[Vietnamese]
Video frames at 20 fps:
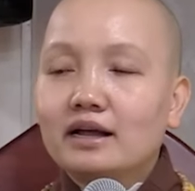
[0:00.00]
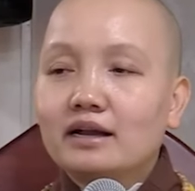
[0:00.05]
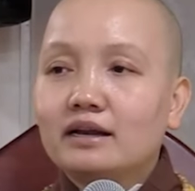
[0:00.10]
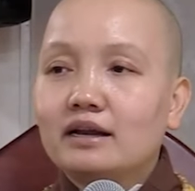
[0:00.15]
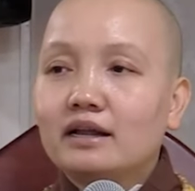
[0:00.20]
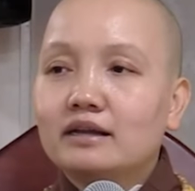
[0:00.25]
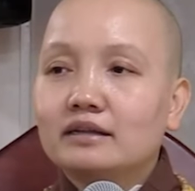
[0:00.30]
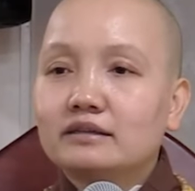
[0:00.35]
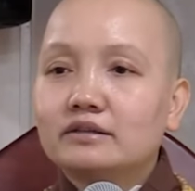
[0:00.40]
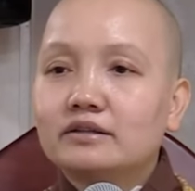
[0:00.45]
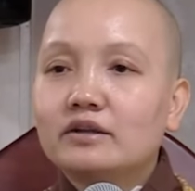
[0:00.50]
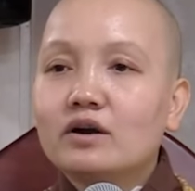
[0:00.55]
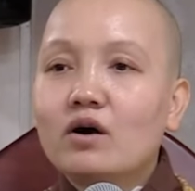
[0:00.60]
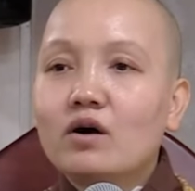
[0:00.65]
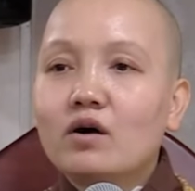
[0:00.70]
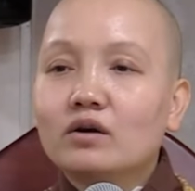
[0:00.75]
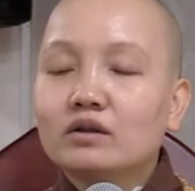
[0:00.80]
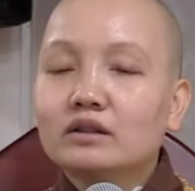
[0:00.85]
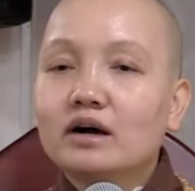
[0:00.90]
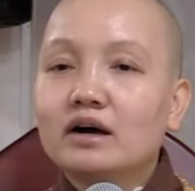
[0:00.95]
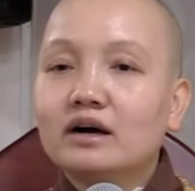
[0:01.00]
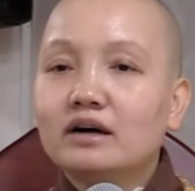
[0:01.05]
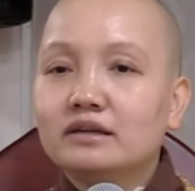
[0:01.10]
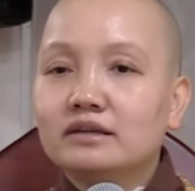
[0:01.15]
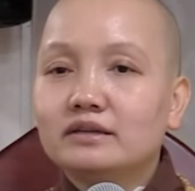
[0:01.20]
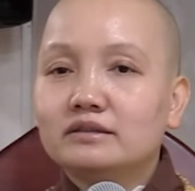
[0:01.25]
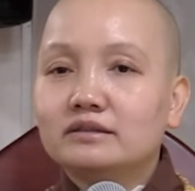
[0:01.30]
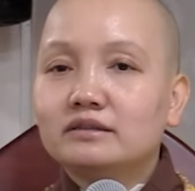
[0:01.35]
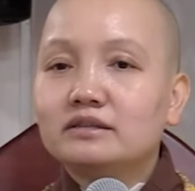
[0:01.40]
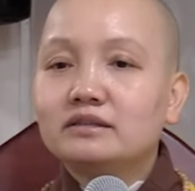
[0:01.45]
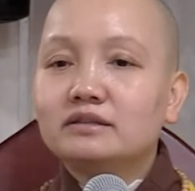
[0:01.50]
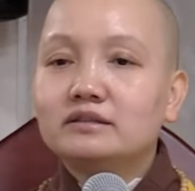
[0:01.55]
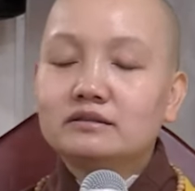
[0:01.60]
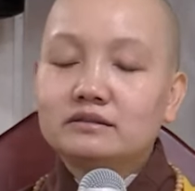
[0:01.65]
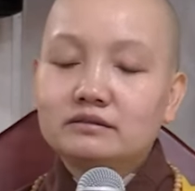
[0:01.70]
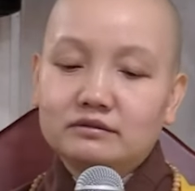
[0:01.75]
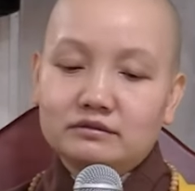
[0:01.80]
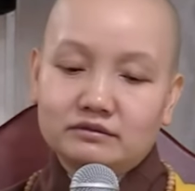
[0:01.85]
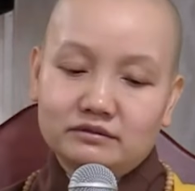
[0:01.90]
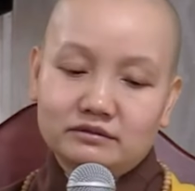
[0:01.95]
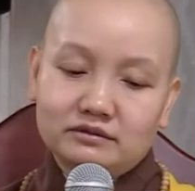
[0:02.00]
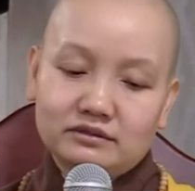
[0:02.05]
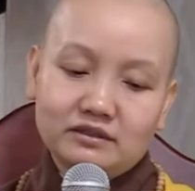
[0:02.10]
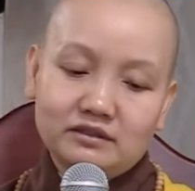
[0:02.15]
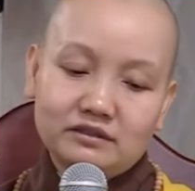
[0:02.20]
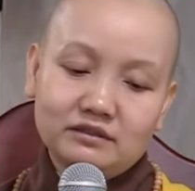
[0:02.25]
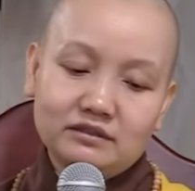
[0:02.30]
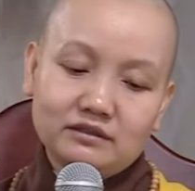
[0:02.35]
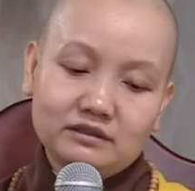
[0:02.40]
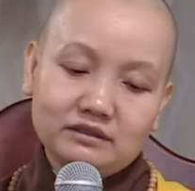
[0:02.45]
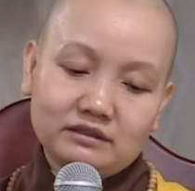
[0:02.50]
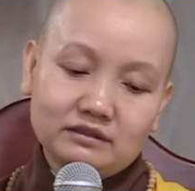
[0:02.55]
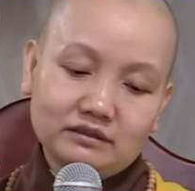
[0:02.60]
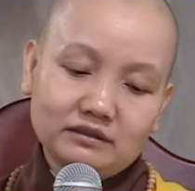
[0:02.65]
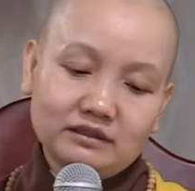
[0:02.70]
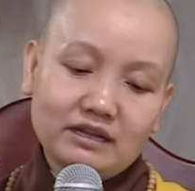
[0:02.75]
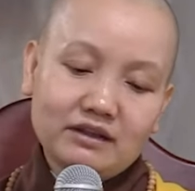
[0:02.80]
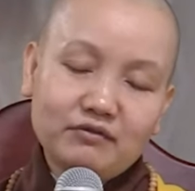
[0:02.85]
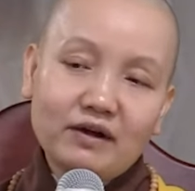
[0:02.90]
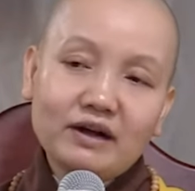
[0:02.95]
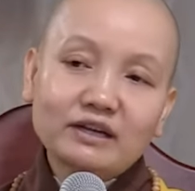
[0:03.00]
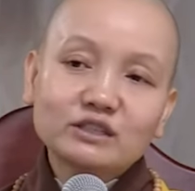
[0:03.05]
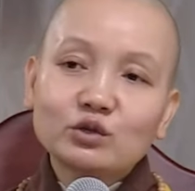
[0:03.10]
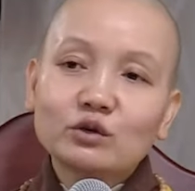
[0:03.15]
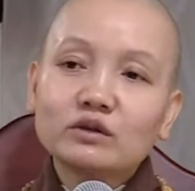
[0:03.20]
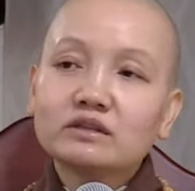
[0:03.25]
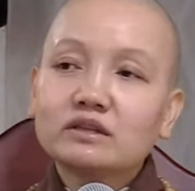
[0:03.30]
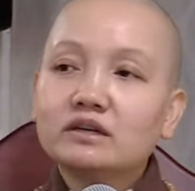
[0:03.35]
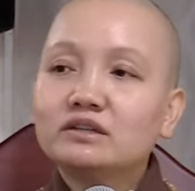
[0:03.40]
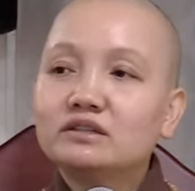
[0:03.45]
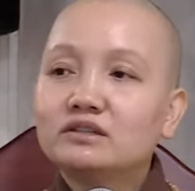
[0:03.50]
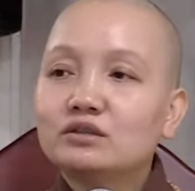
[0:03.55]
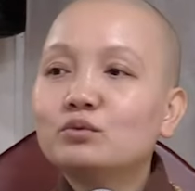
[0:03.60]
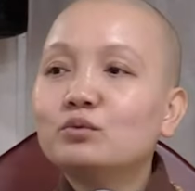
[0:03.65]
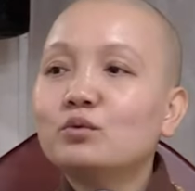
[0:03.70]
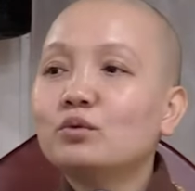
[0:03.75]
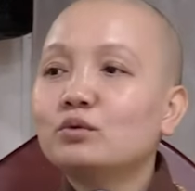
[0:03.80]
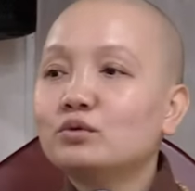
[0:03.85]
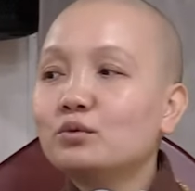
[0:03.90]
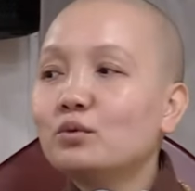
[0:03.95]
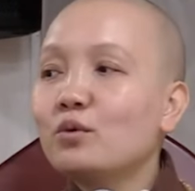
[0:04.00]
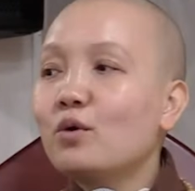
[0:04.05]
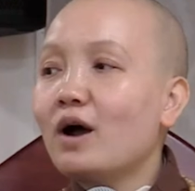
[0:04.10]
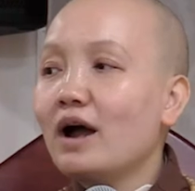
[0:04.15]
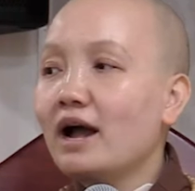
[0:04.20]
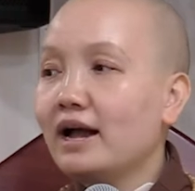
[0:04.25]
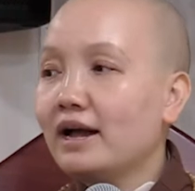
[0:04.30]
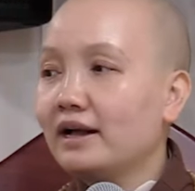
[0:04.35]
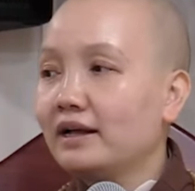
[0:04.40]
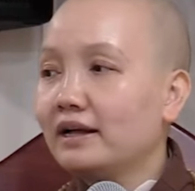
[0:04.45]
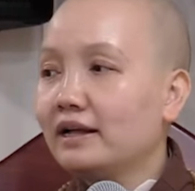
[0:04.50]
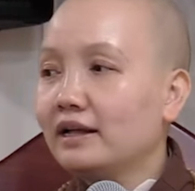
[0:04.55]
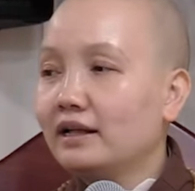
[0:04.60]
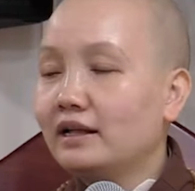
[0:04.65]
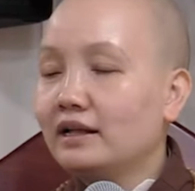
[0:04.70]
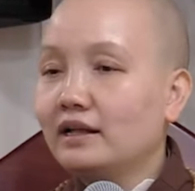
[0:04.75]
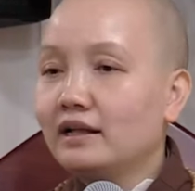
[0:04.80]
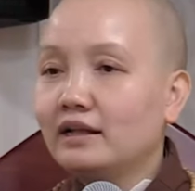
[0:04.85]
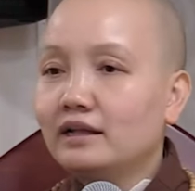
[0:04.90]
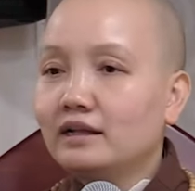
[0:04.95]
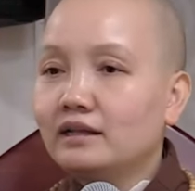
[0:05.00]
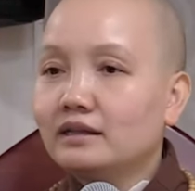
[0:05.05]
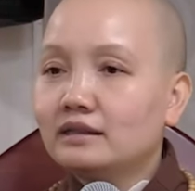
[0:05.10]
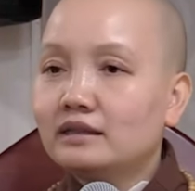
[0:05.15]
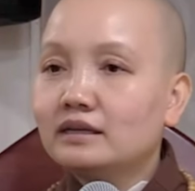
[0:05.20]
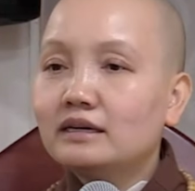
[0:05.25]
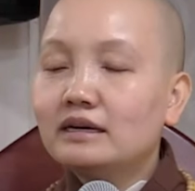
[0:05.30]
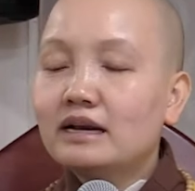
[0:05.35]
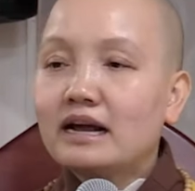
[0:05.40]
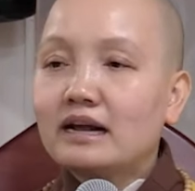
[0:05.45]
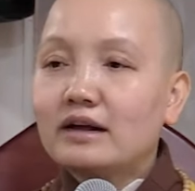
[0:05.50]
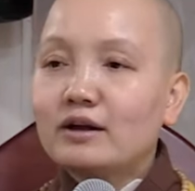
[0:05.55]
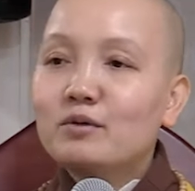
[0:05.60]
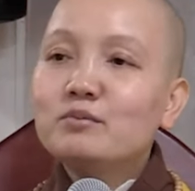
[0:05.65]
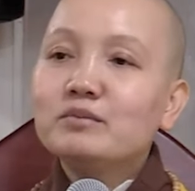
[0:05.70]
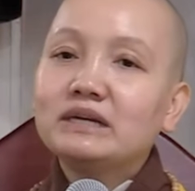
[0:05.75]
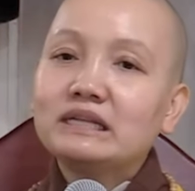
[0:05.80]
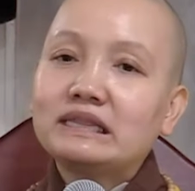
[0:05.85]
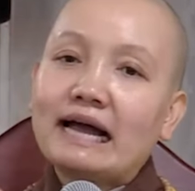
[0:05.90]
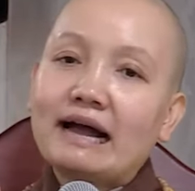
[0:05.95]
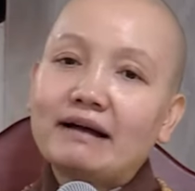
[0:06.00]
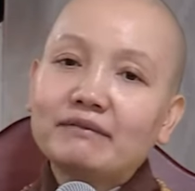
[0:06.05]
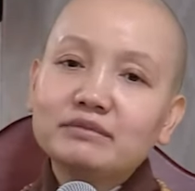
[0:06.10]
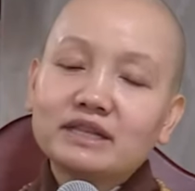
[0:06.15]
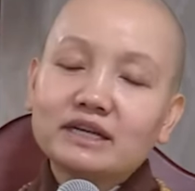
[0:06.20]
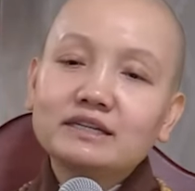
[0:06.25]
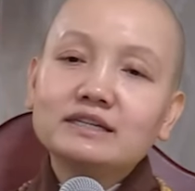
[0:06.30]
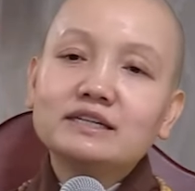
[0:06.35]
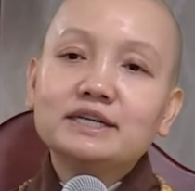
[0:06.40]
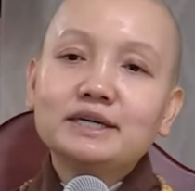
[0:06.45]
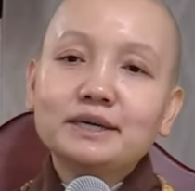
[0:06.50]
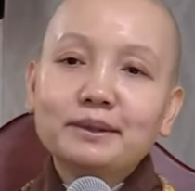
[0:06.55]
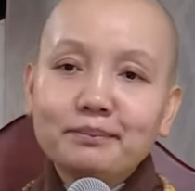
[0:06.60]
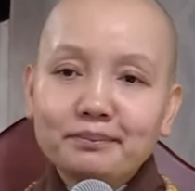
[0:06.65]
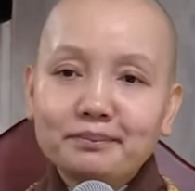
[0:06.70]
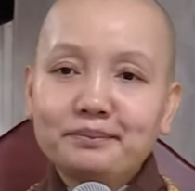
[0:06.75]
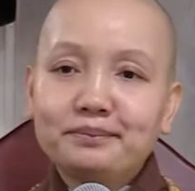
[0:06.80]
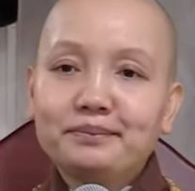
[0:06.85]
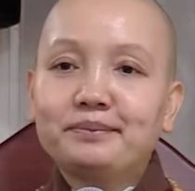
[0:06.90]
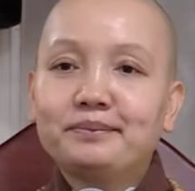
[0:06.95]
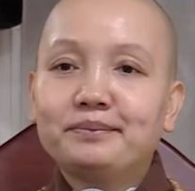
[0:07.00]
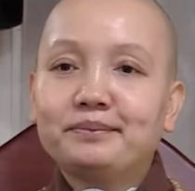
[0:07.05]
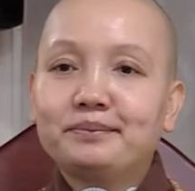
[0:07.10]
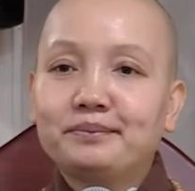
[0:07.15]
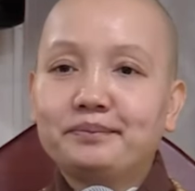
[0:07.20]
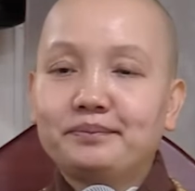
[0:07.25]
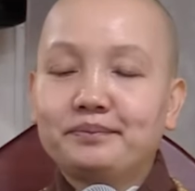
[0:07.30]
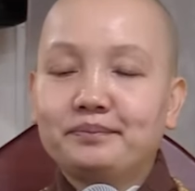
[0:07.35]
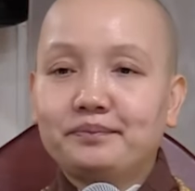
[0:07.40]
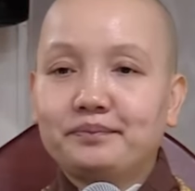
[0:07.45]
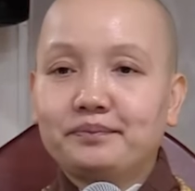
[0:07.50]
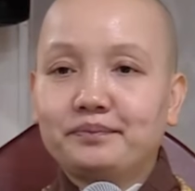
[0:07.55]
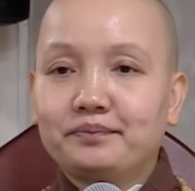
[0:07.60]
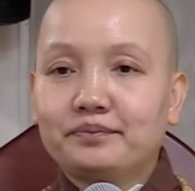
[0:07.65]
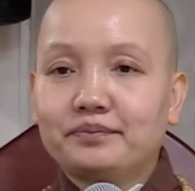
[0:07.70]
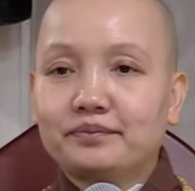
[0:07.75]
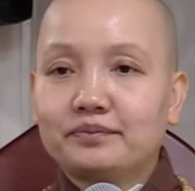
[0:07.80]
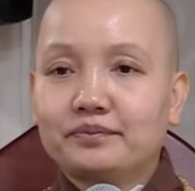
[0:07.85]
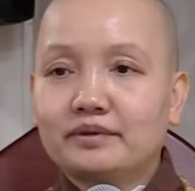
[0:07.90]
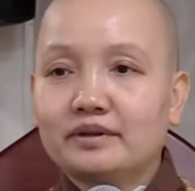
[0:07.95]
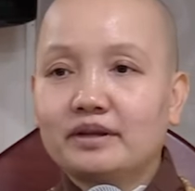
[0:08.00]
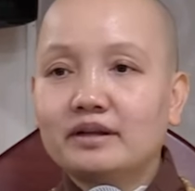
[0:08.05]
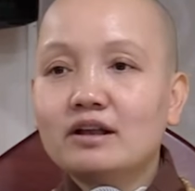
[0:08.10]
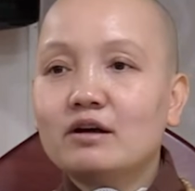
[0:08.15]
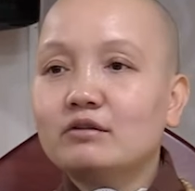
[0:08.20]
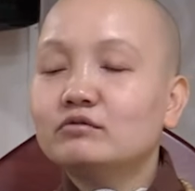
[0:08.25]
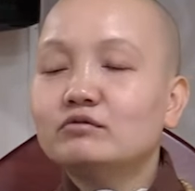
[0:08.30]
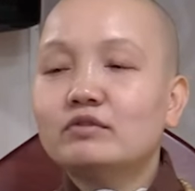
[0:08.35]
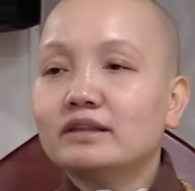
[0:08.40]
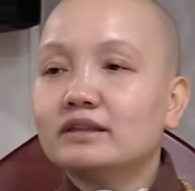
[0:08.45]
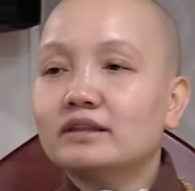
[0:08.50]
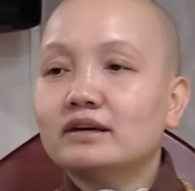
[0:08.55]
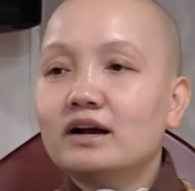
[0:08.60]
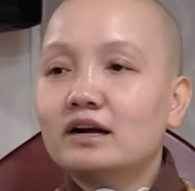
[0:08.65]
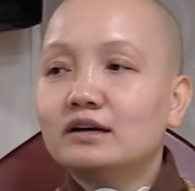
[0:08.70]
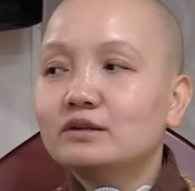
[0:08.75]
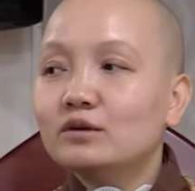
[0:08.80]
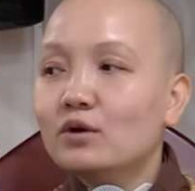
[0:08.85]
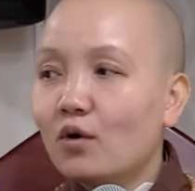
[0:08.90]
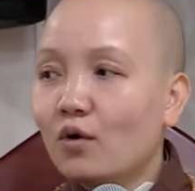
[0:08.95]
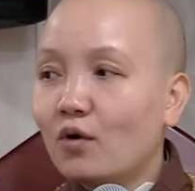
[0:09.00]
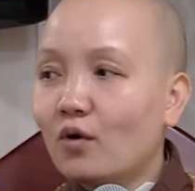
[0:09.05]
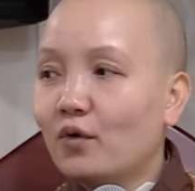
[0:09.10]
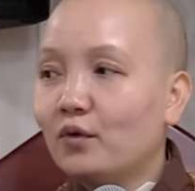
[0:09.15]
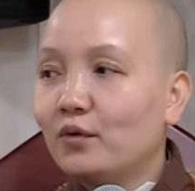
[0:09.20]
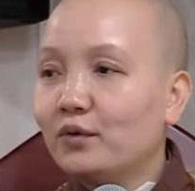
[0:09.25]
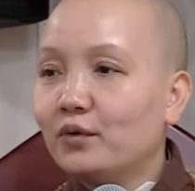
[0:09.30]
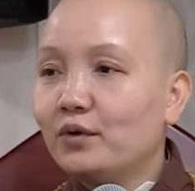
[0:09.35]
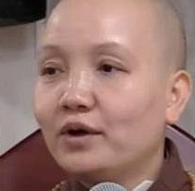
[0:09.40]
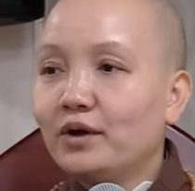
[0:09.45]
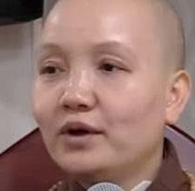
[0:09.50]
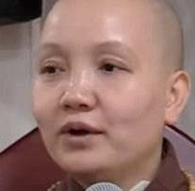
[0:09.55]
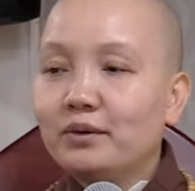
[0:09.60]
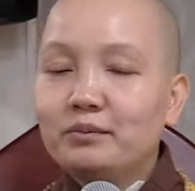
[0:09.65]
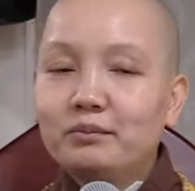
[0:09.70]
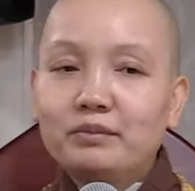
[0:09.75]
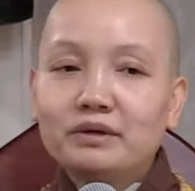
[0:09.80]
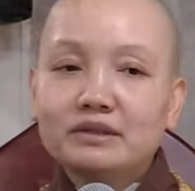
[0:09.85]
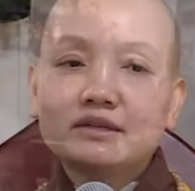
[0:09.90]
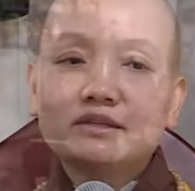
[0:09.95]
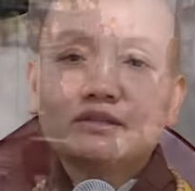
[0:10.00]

là do thời từ từ này phát xuất từ Trung Trung Hoa. Tức là có mười tám tên cướp. Cái này không phải từ Ấn Độ mà